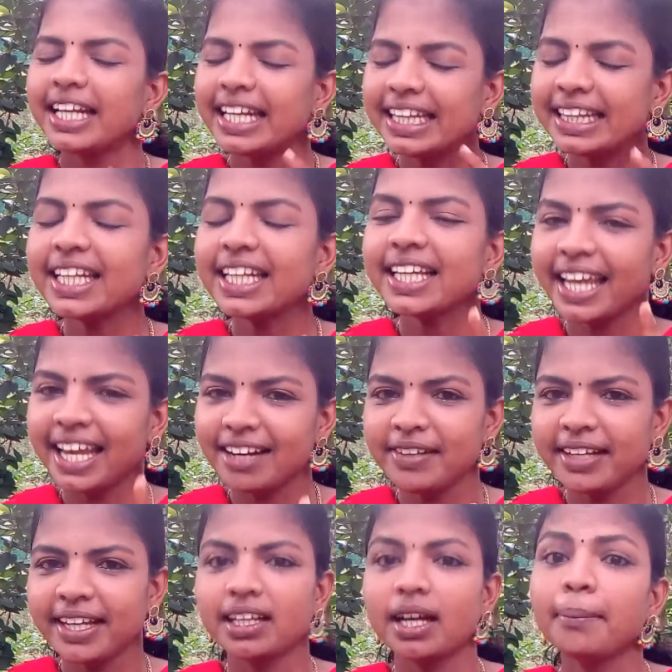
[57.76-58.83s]
இந்த
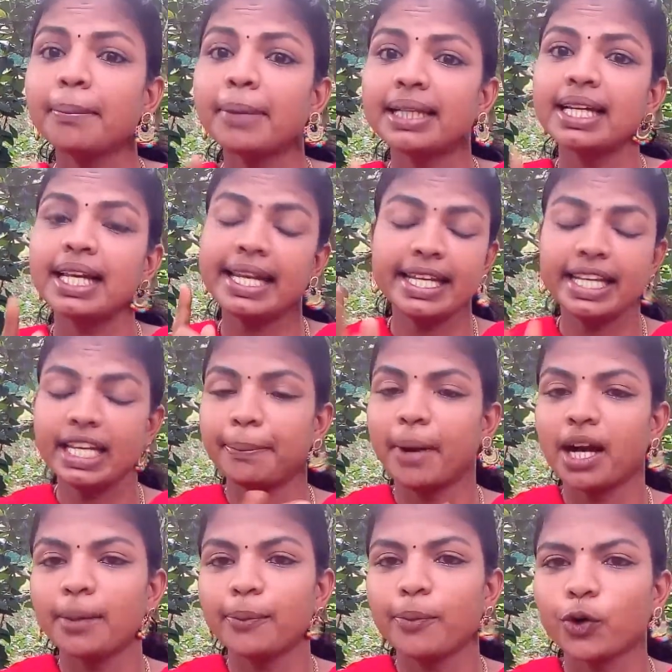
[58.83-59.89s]
கேள்விக்கு தான் பதில் இன்னைக்கு
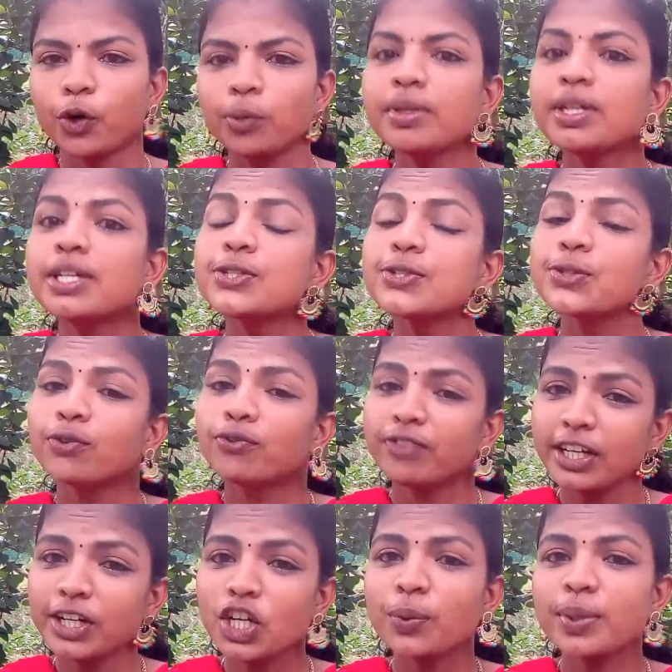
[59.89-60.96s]
பார்க்க போகிறோம் ஸோ
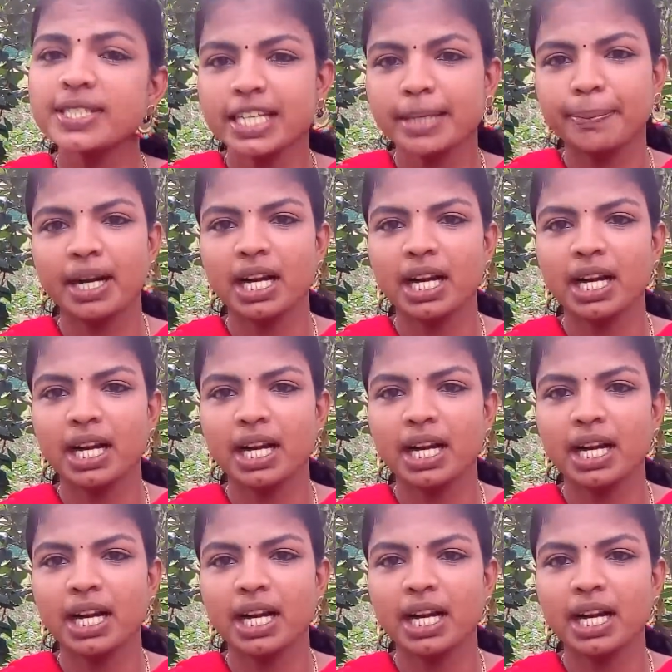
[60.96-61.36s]
வீடியோவை ஸ்கிப்